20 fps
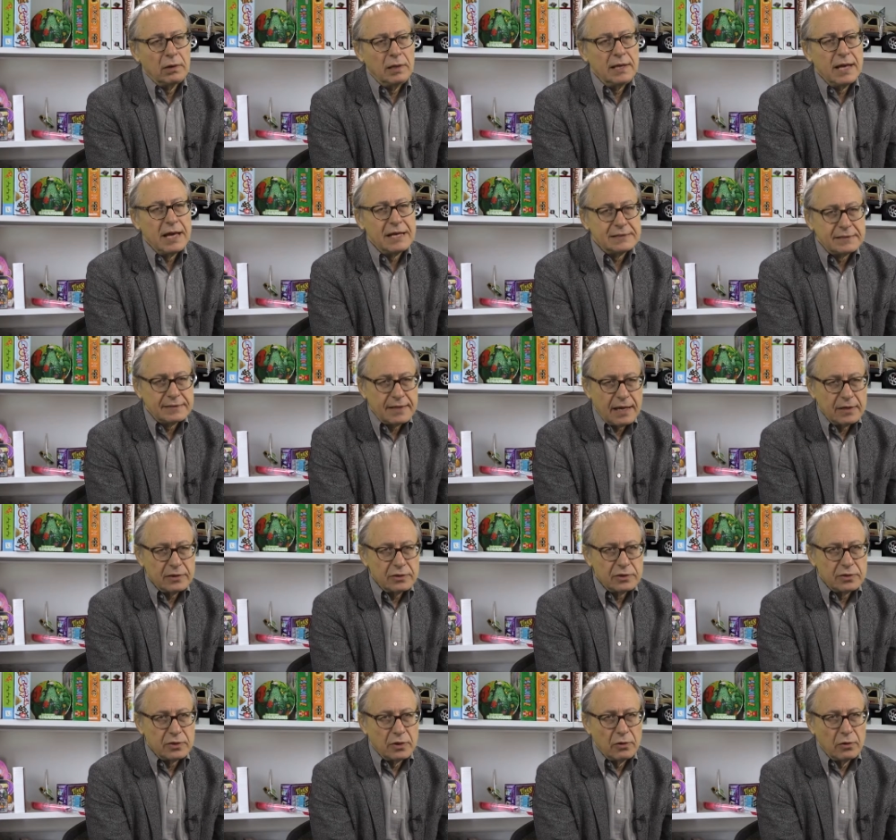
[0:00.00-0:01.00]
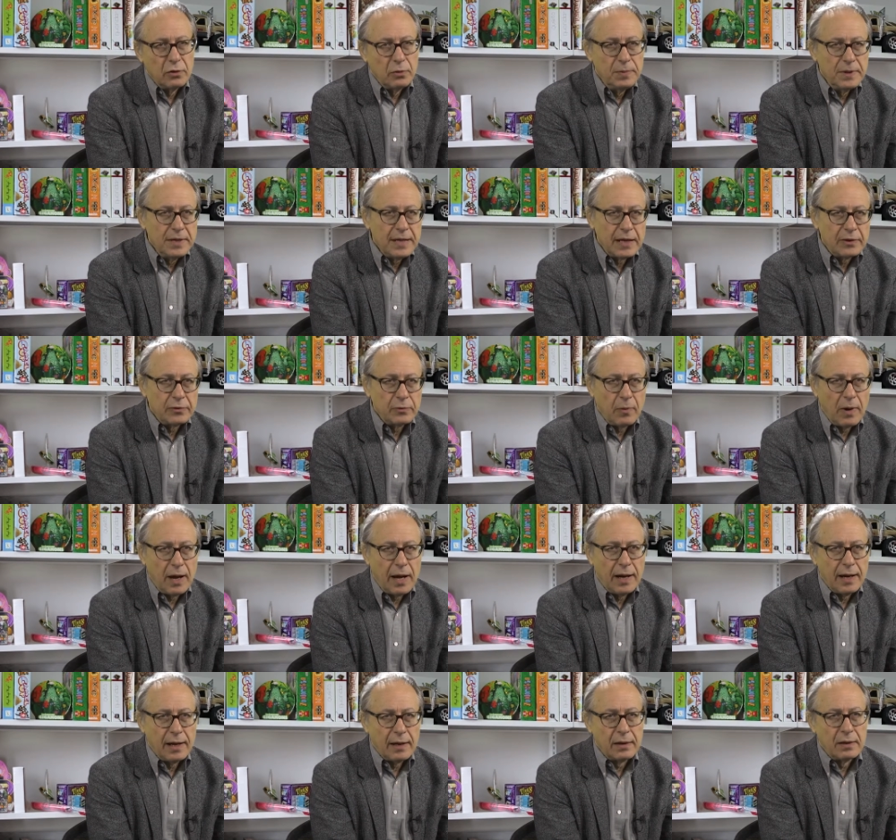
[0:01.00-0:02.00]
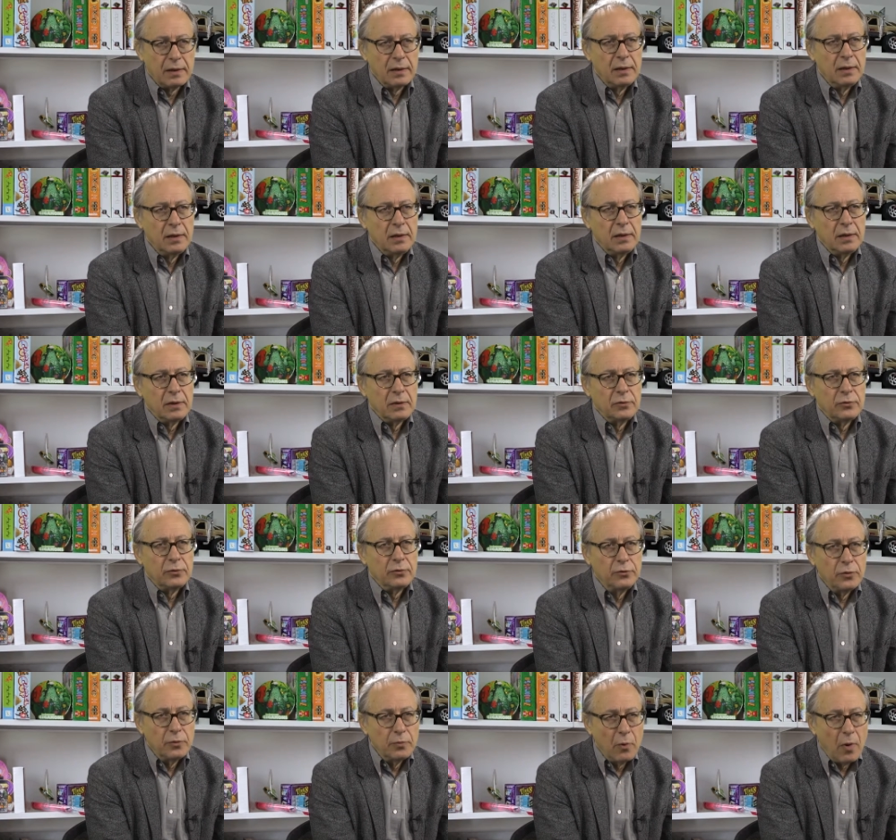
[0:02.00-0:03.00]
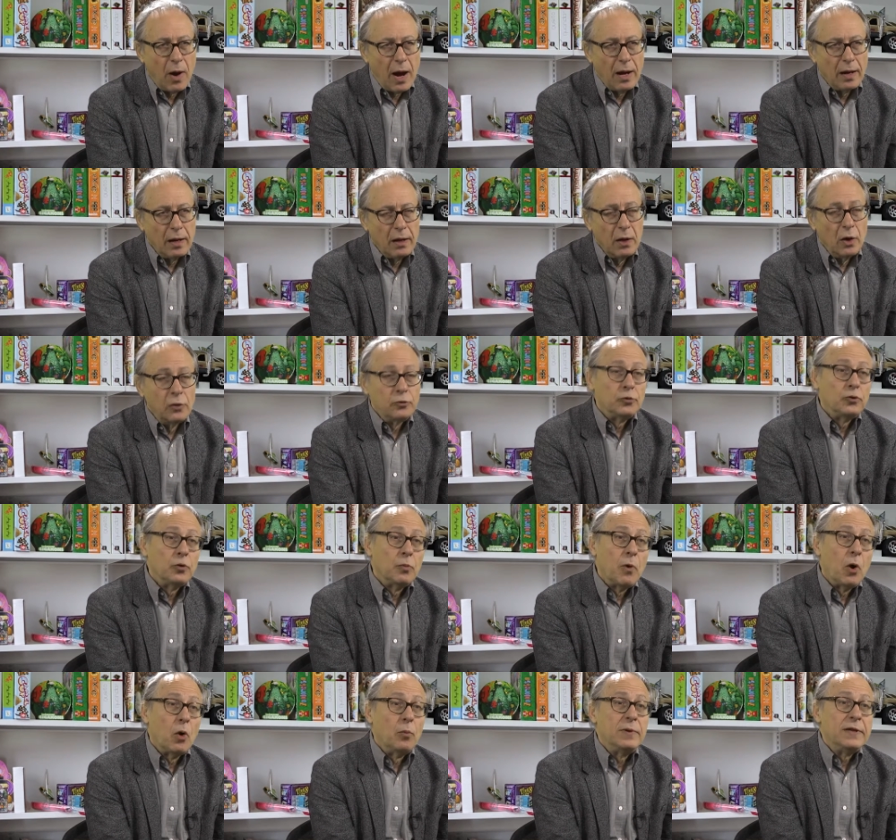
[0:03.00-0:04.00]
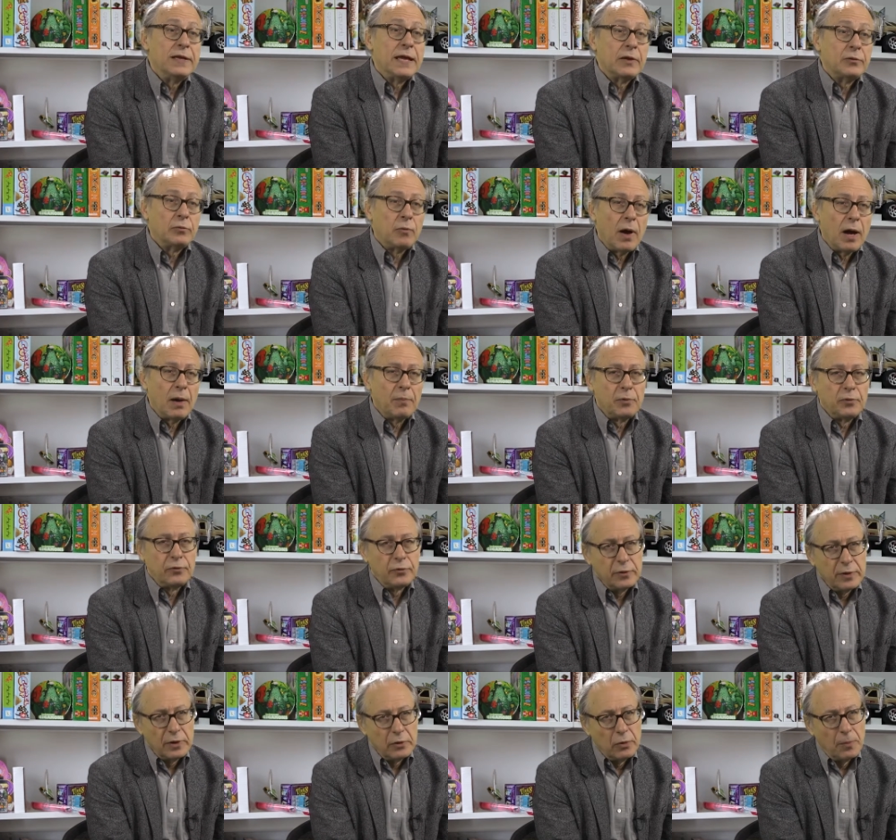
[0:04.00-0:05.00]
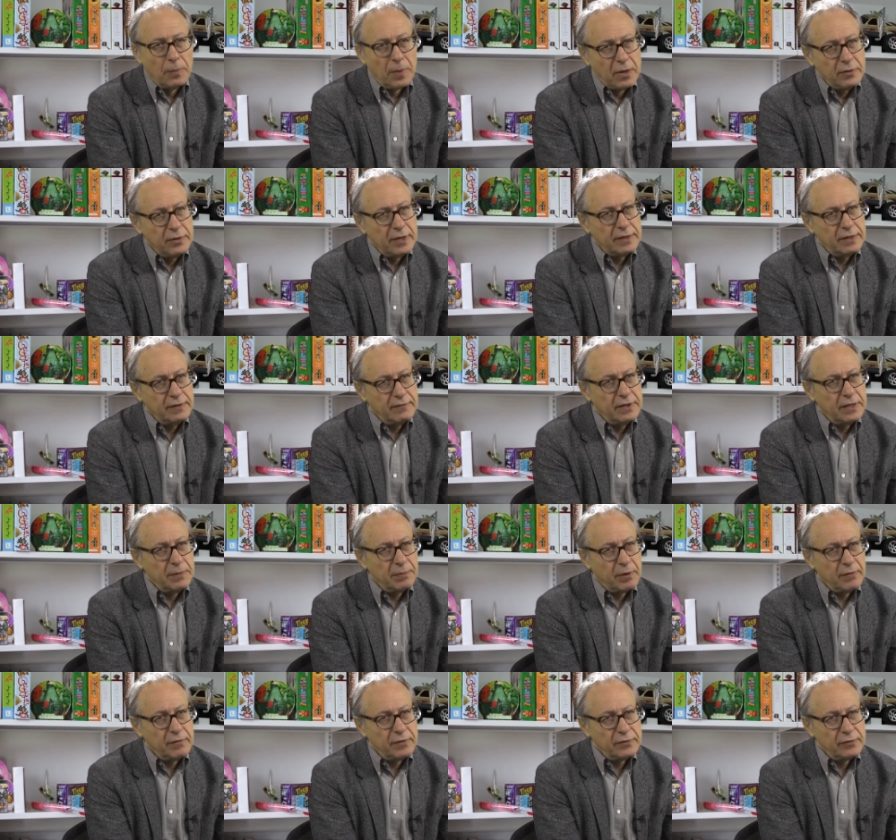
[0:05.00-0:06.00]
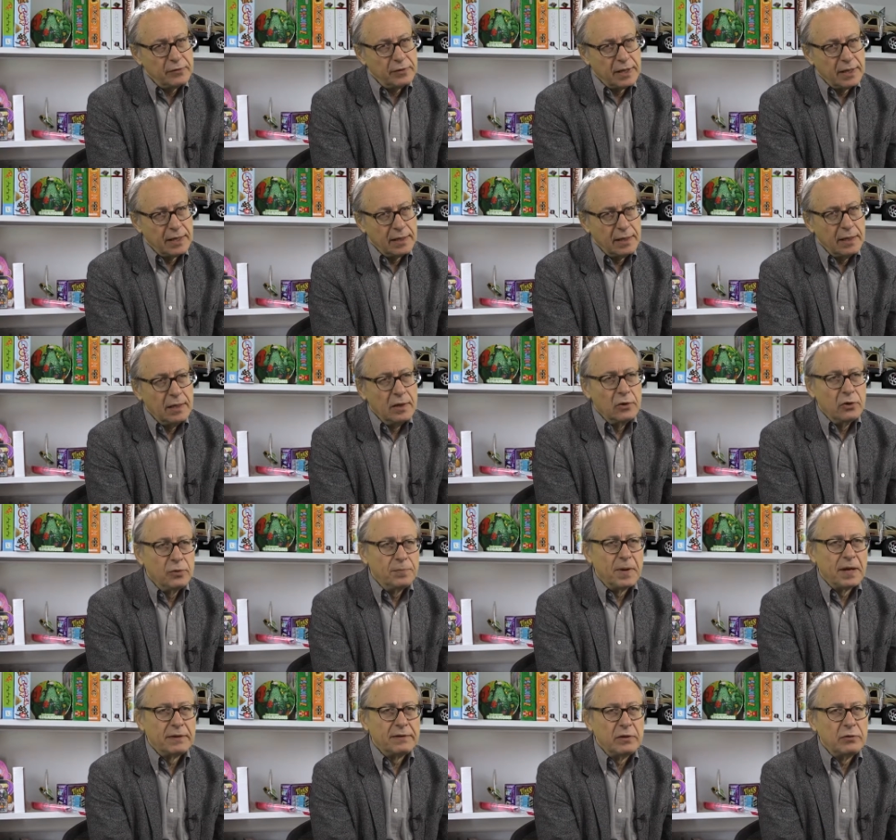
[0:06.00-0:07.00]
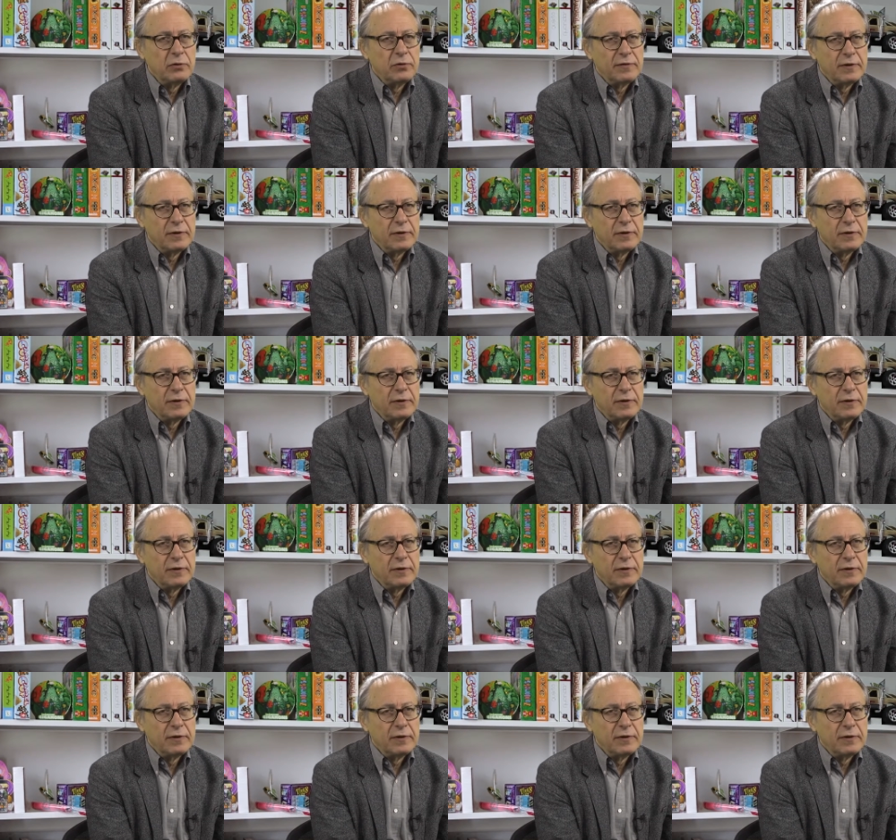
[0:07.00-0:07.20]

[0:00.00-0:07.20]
il y a un stage obligatoire de deux mois, tout au moins obligatoire pour ceux qui n'ont pas une activité professionnelle. Une partie de nos